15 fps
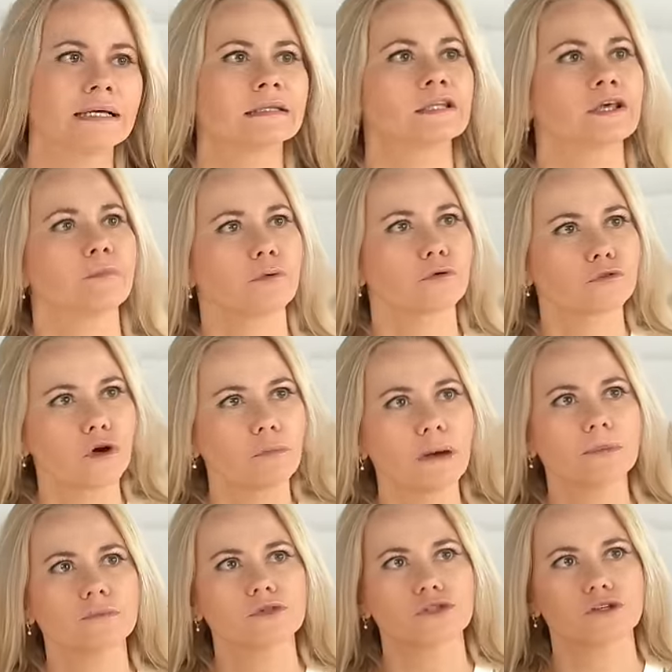Nie
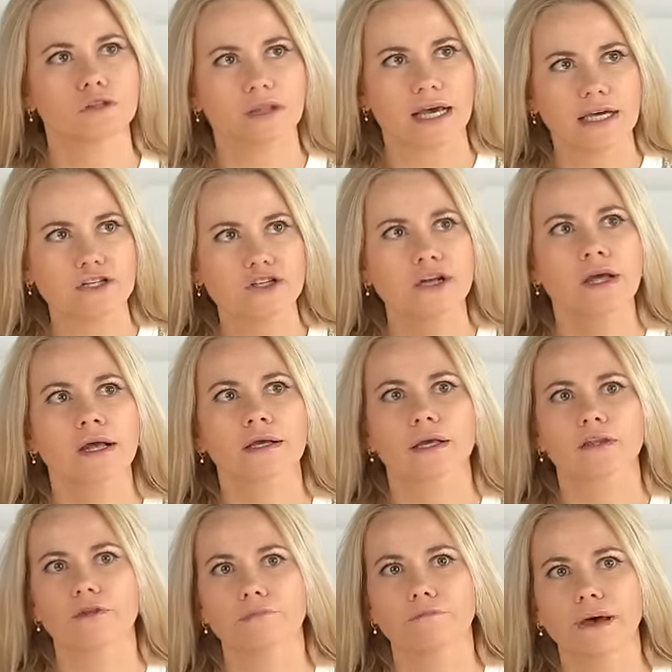podoba mi się też,
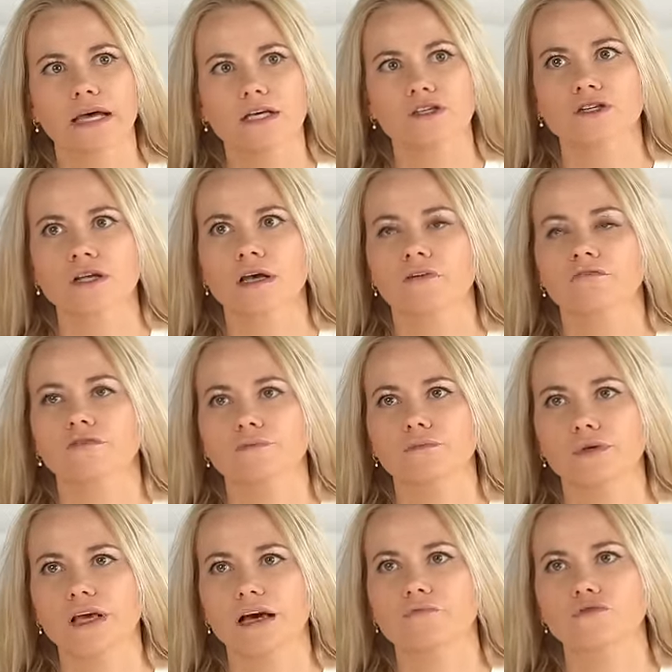kiedy beż
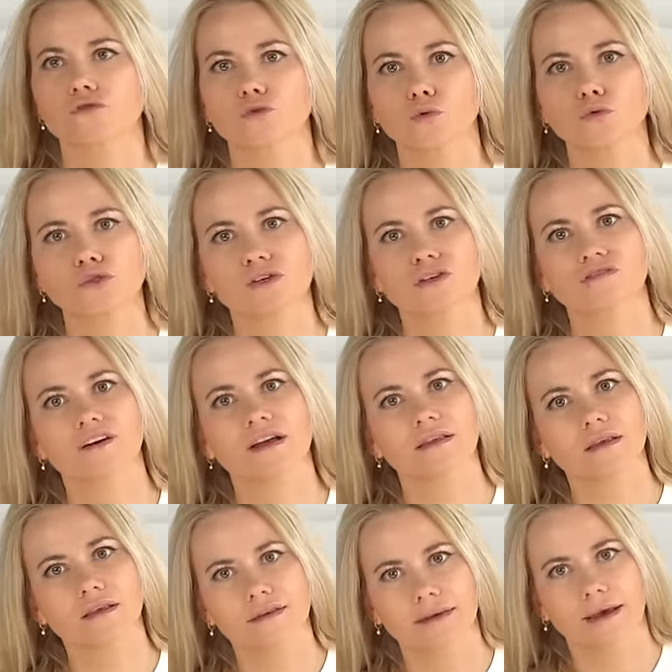wybija w żółć i
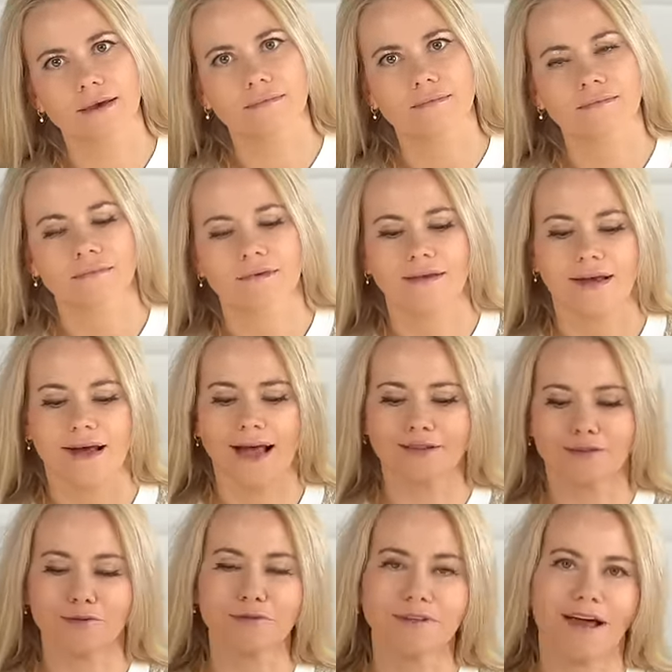wanilię. A
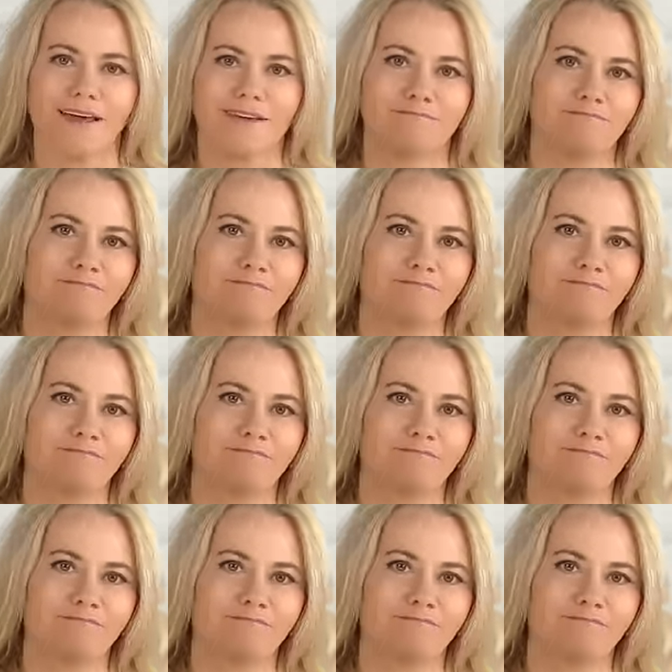tutaj,